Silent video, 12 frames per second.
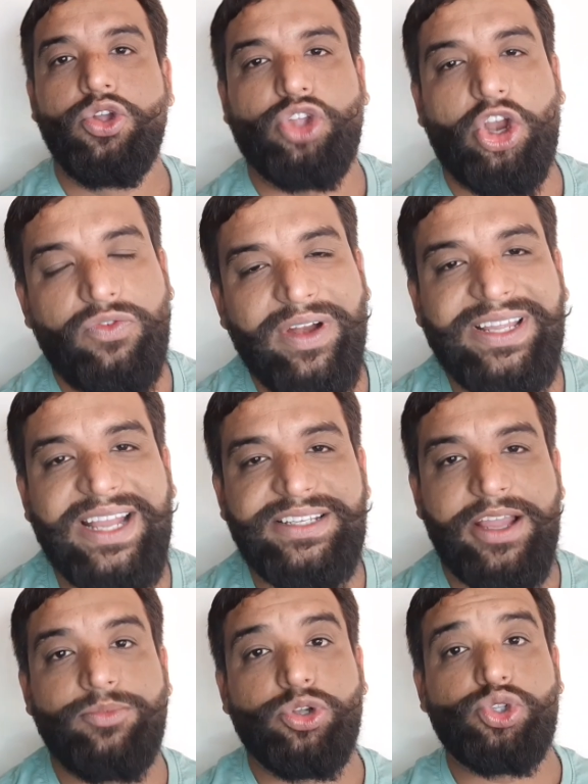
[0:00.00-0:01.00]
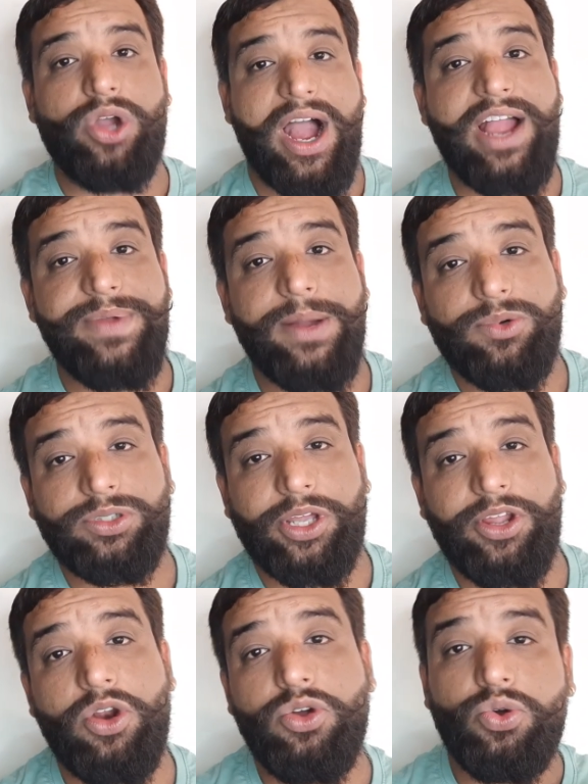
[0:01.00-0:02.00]
तो हेलो फ्रेंड कैसे हैं आप दोस्तों आज मैं आपको
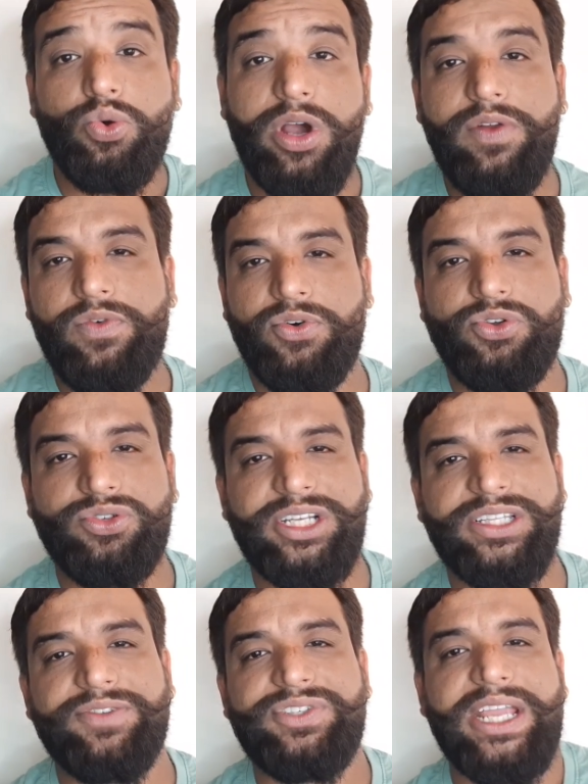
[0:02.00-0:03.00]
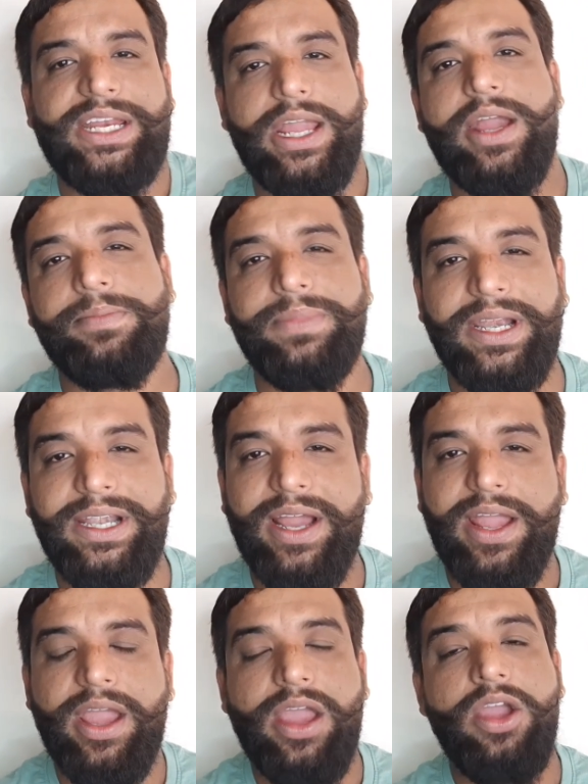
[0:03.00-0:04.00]
बताने वाला हूँ गूगल फोटोज़ की तरफ से एक नया अपडेट
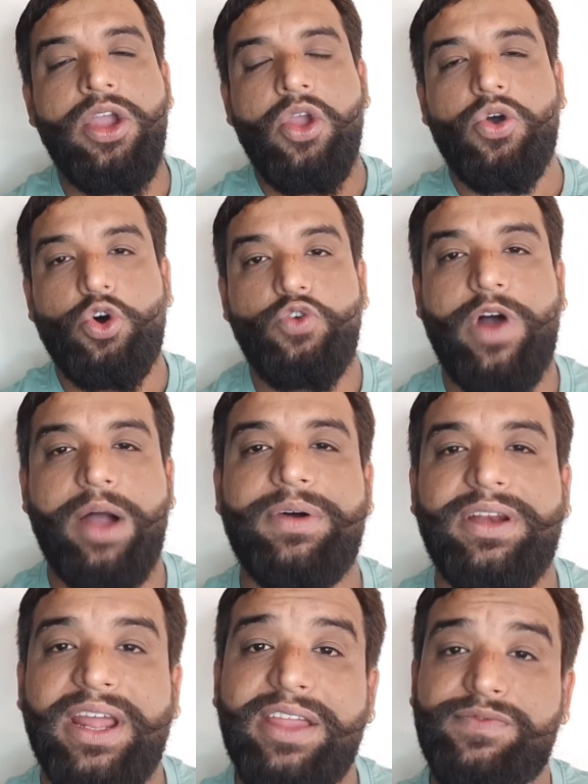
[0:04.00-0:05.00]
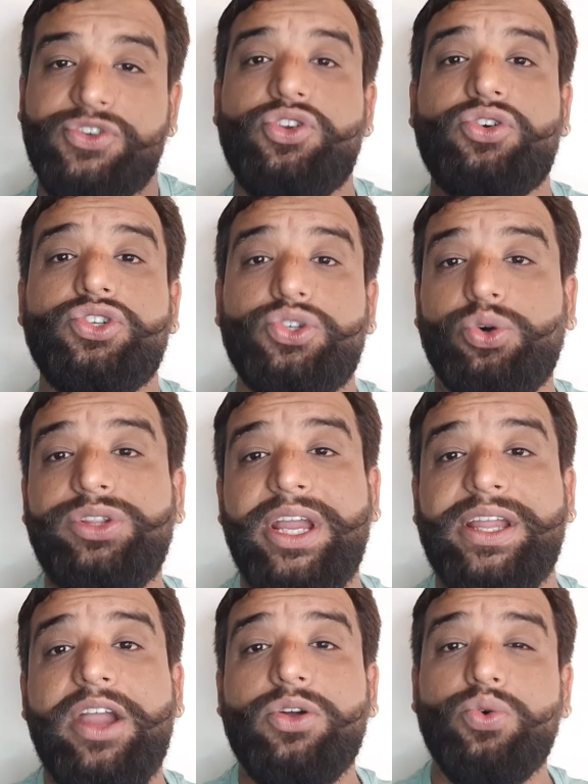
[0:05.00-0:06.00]
आया है और वहाँ पर नए फीचर को जोड़
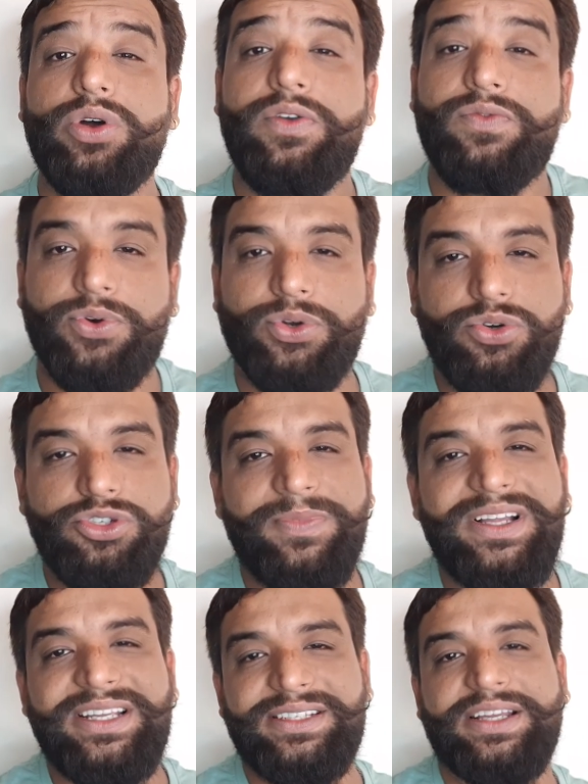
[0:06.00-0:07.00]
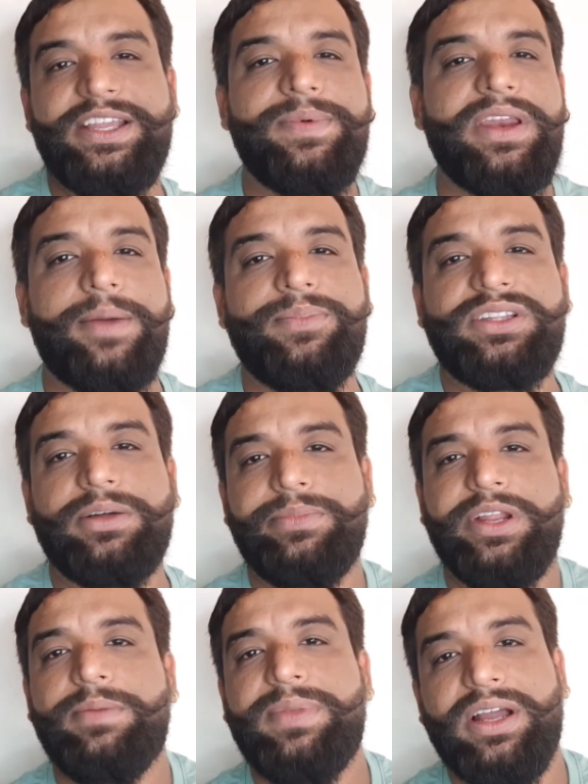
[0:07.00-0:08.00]
दिया गया है गूगल फोटोज़ में जैसा कि मैंने आपने
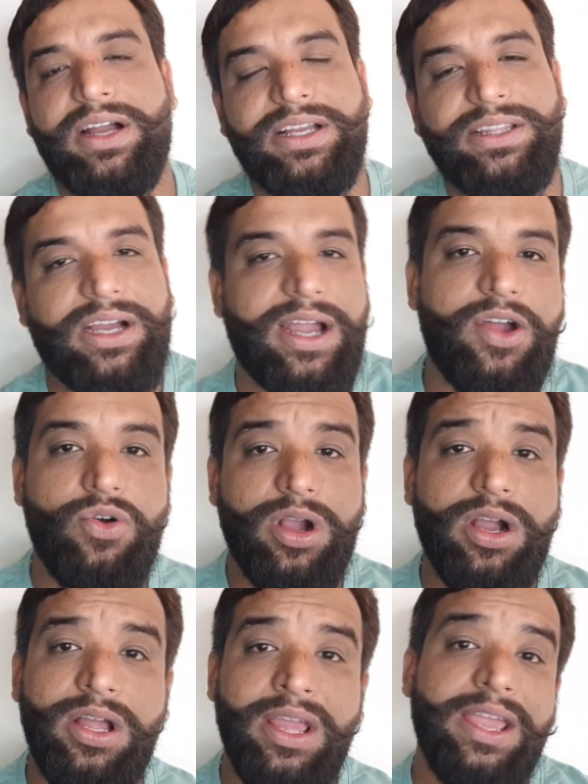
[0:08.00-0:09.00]
थंबनेल पे लगा के दिखाया होगा